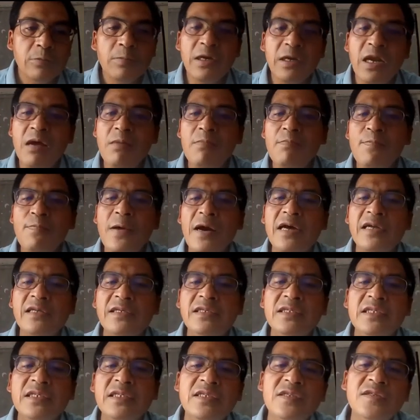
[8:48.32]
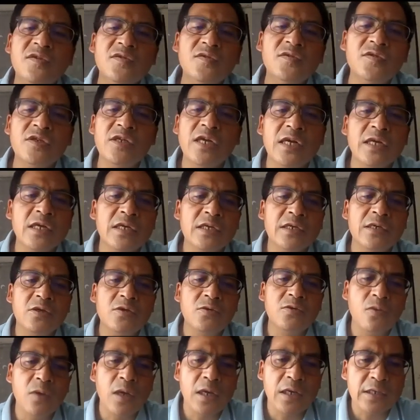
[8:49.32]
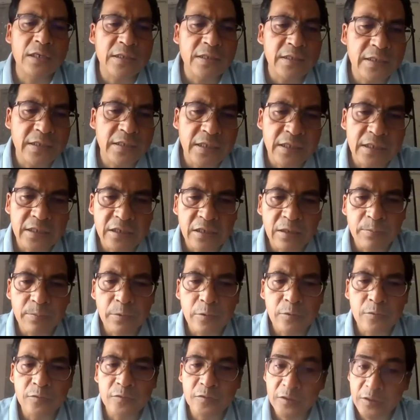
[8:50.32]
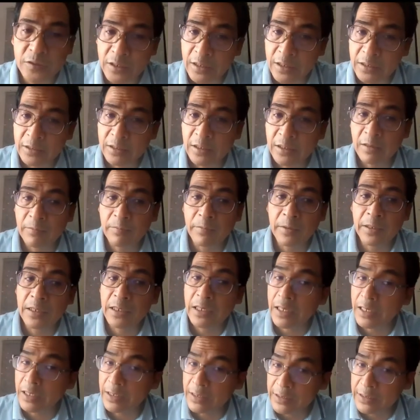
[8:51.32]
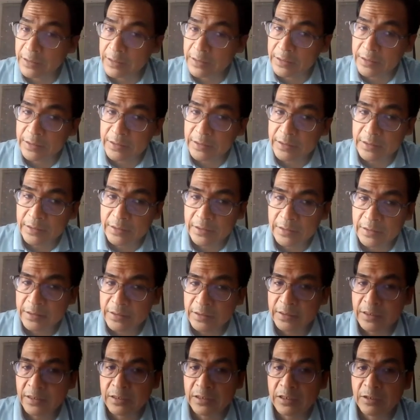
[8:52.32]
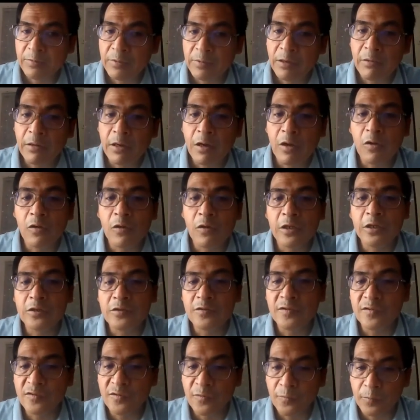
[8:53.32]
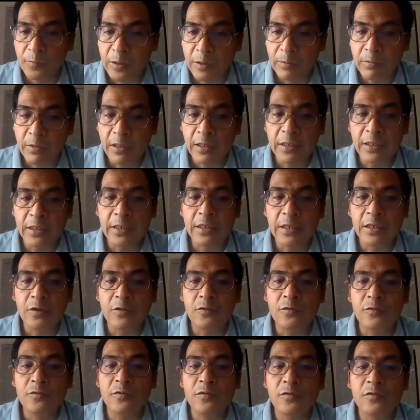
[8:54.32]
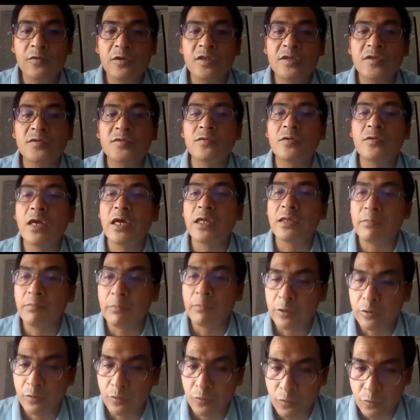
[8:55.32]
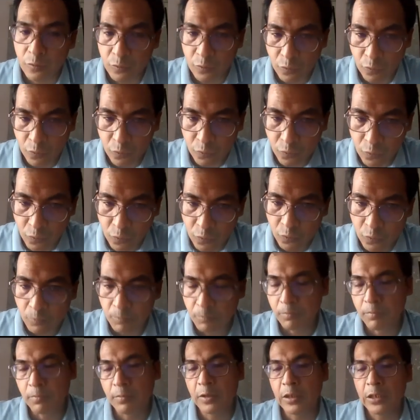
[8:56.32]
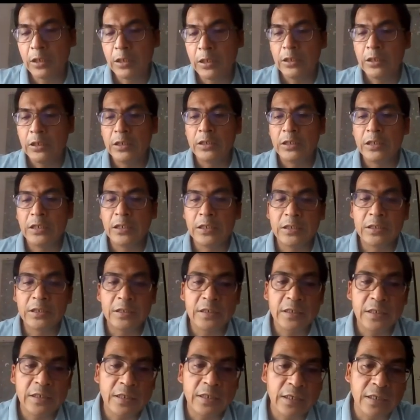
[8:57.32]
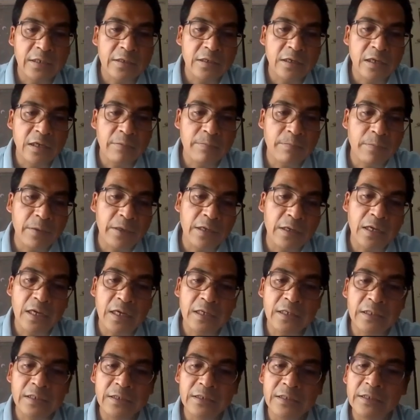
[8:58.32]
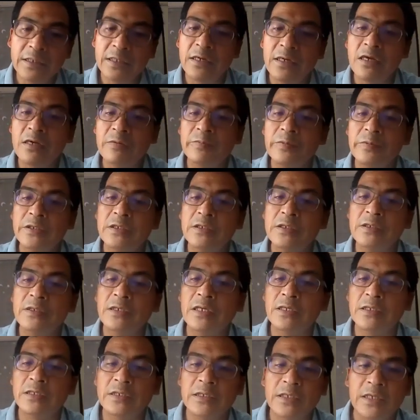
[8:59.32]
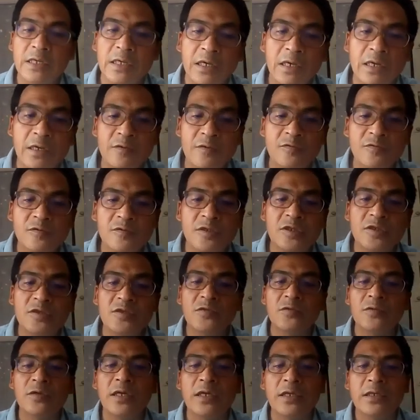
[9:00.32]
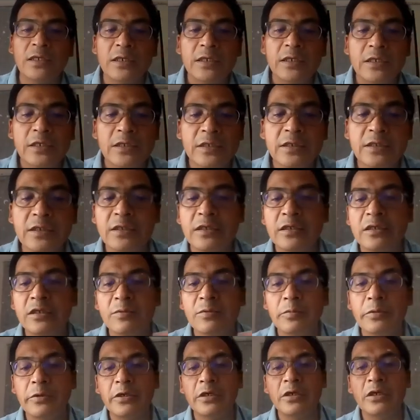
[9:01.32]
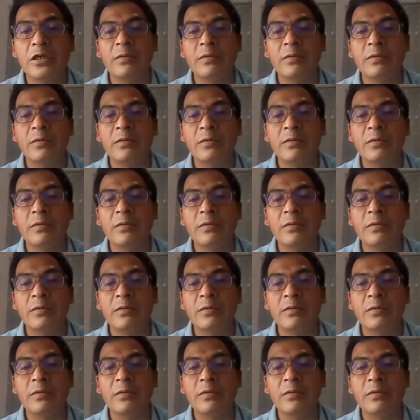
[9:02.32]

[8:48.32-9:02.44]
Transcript: Penampakan Yesus yang kedua ketika ia berusia delapan hari dan dibawa oleh Yusuf dan Maria untuk disunat menurut hukum. Dan ketika delapan hari dikenapi dan dia harus disunat, dia diberi